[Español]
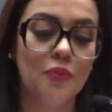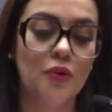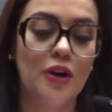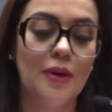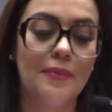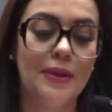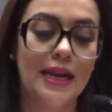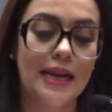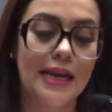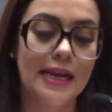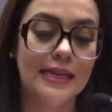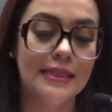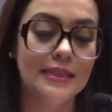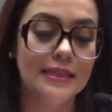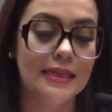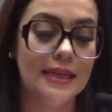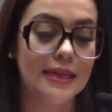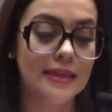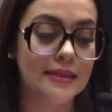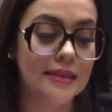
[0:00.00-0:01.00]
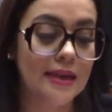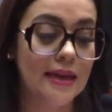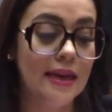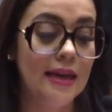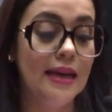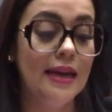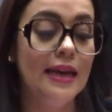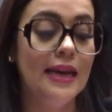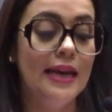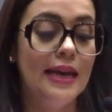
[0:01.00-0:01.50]
por emergencias,
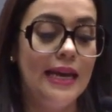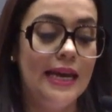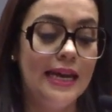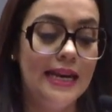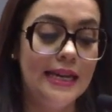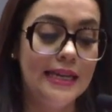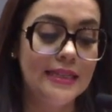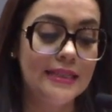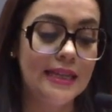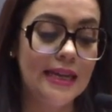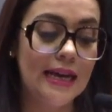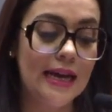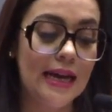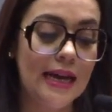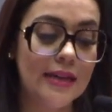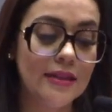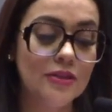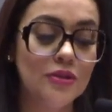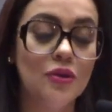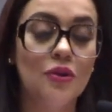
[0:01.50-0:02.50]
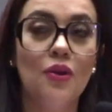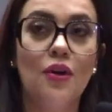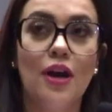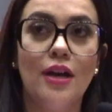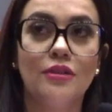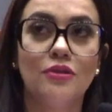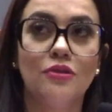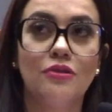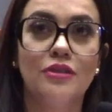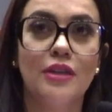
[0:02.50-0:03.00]
en este caso
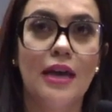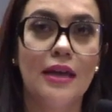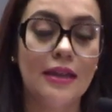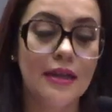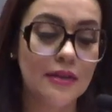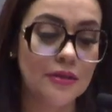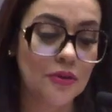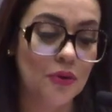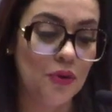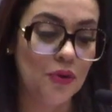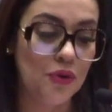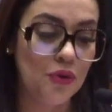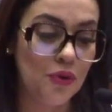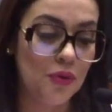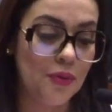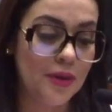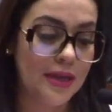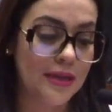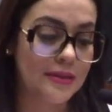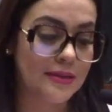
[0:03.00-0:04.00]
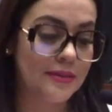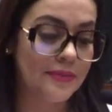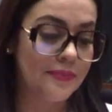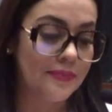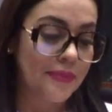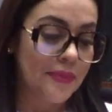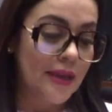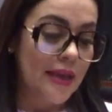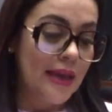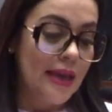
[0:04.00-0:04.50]
asociadas con lluvias.
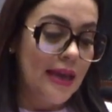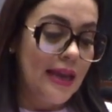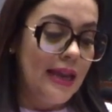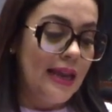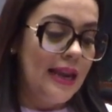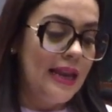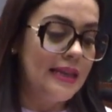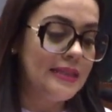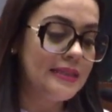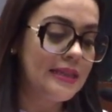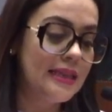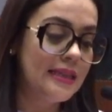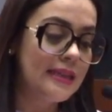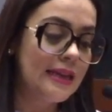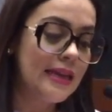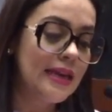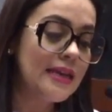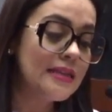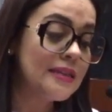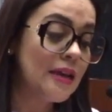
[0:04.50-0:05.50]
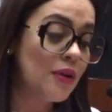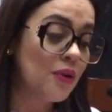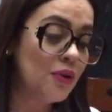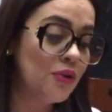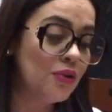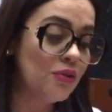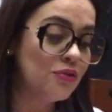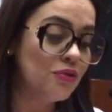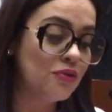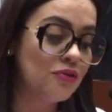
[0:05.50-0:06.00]
La Secretaría de
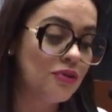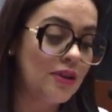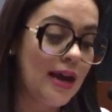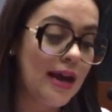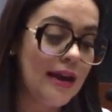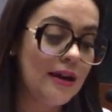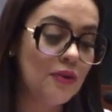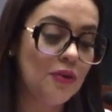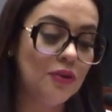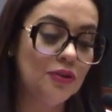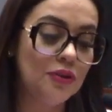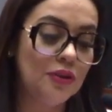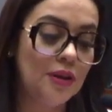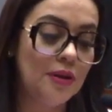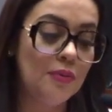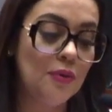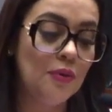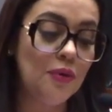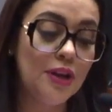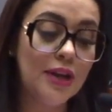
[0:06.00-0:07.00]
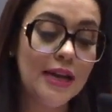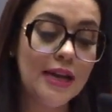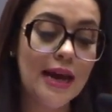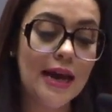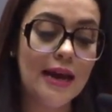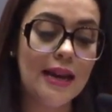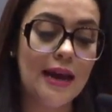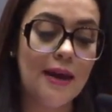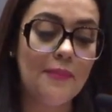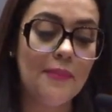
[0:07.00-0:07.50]
Desarrollo Social
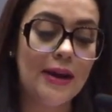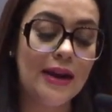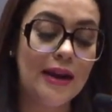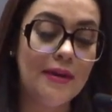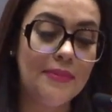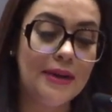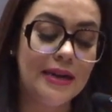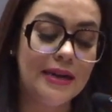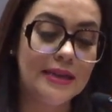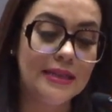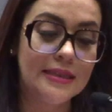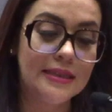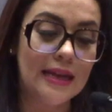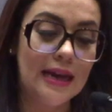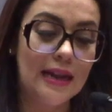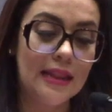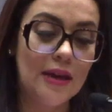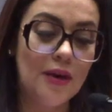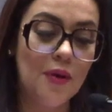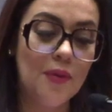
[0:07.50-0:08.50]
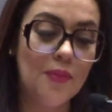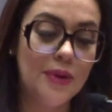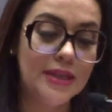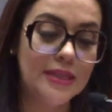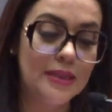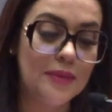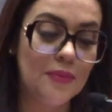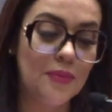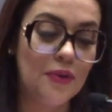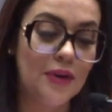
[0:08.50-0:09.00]
contribuía para el bienestar de
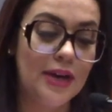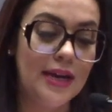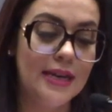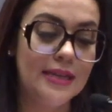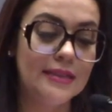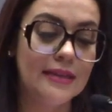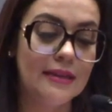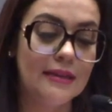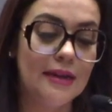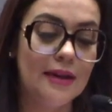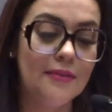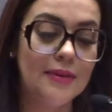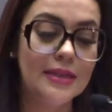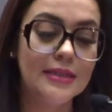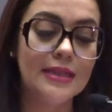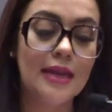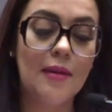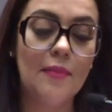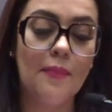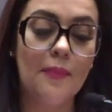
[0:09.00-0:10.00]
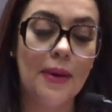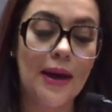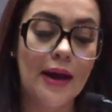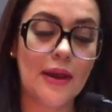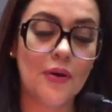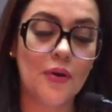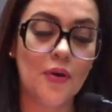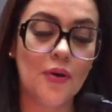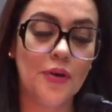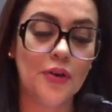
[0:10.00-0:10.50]
hombres y mujeres a través del
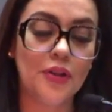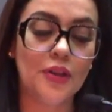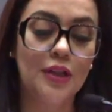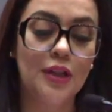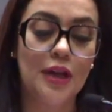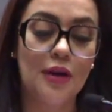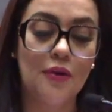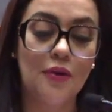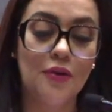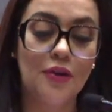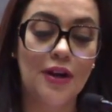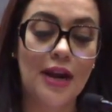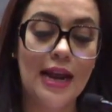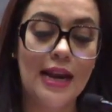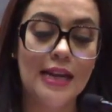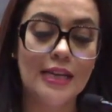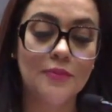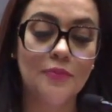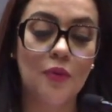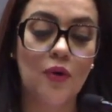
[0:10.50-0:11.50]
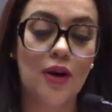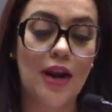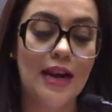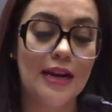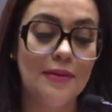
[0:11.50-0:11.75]
pago de jornales por la